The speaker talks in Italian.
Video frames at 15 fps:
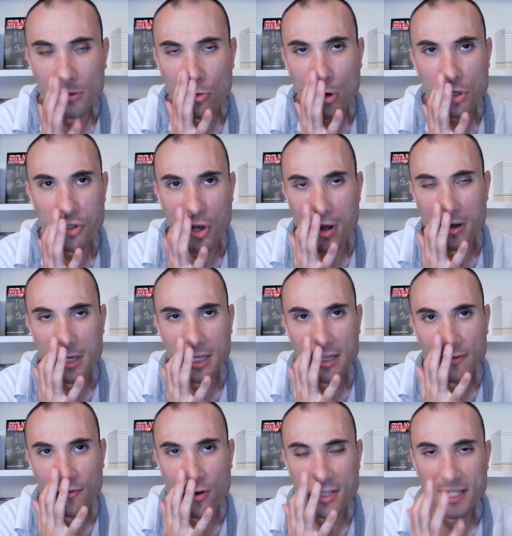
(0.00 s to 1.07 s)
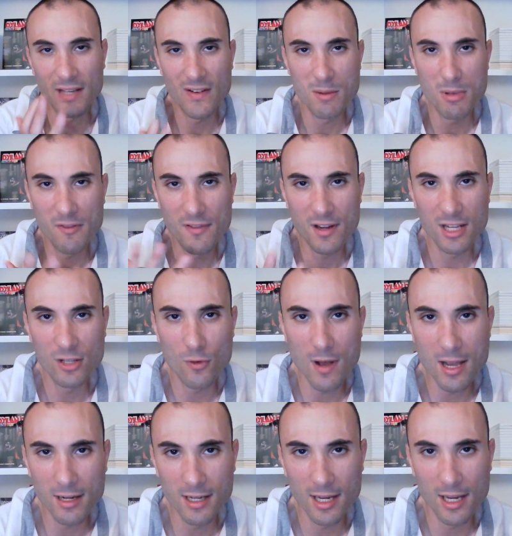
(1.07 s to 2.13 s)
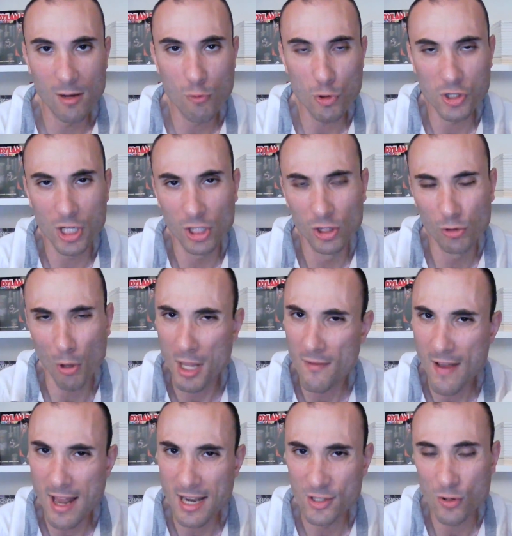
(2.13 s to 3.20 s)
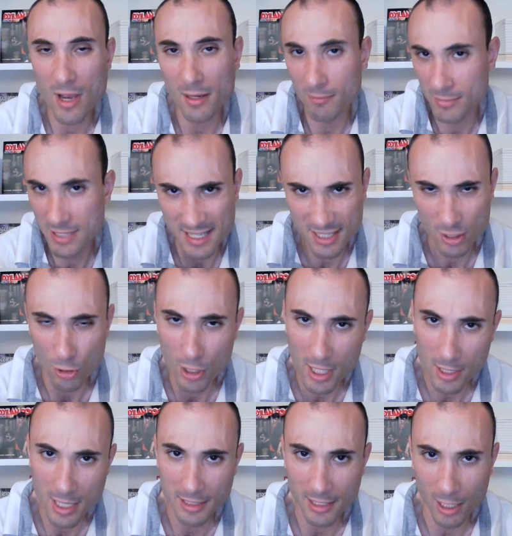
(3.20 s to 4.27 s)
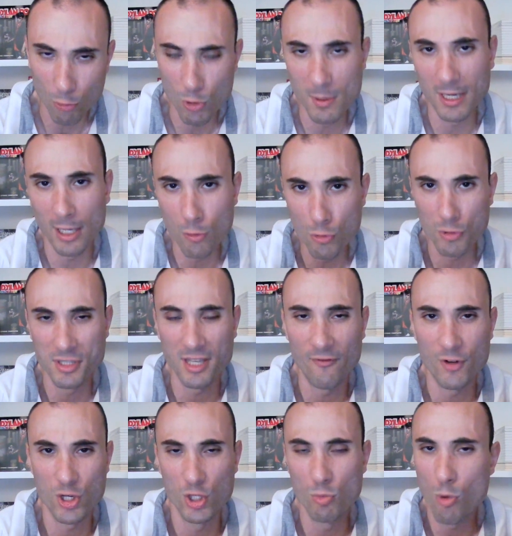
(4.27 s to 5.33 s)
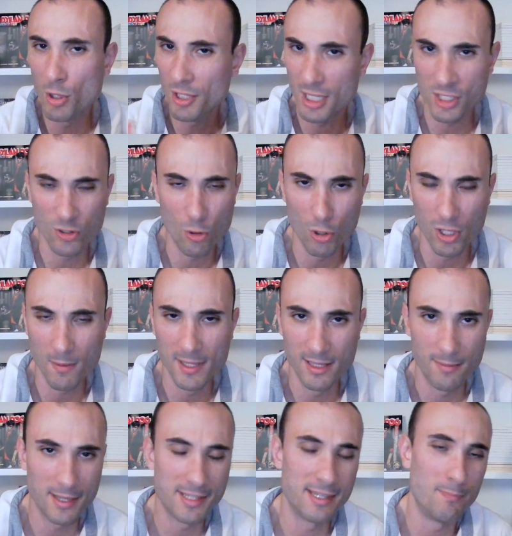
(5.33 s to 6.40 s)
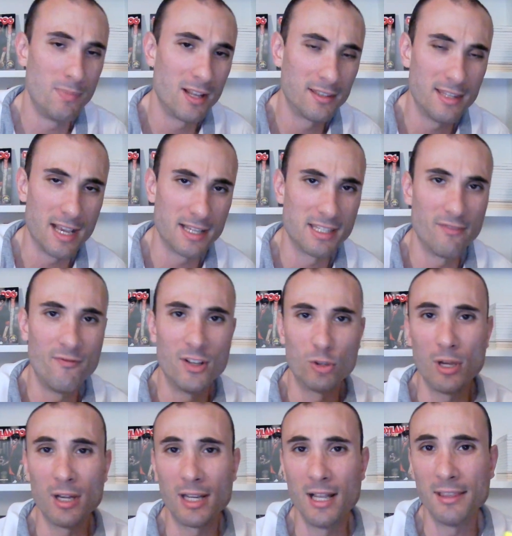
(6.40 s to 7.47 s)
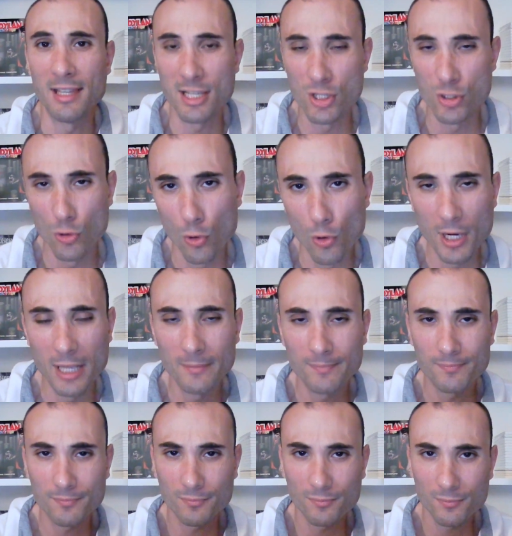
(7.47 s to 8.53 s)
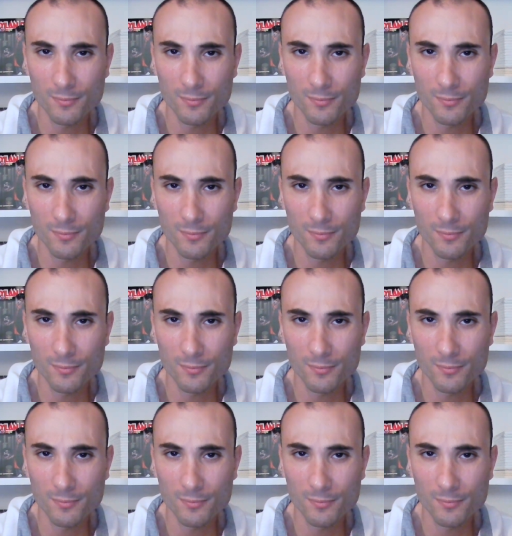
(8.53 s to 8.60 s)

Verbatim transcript: Non lo so, eh, forse avrei preferito anche uno scrittore diverso, senza togliere niente a lui, perché lui lo sta facendo molte storie ultimamente per, per Tex, ha fatto anche il Texone,